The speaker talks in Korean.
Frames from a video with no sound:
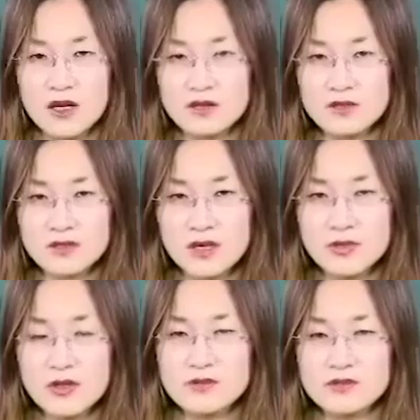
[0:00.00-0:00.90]

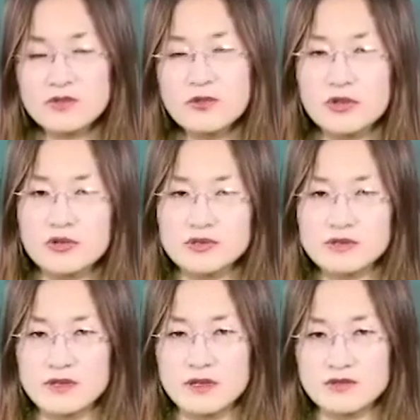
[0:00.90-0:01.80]
그렇다면 좀
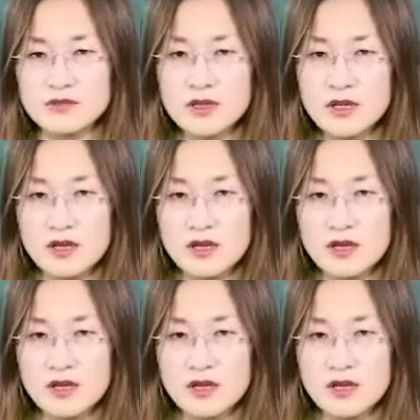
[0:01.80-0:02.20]
어려우시더라도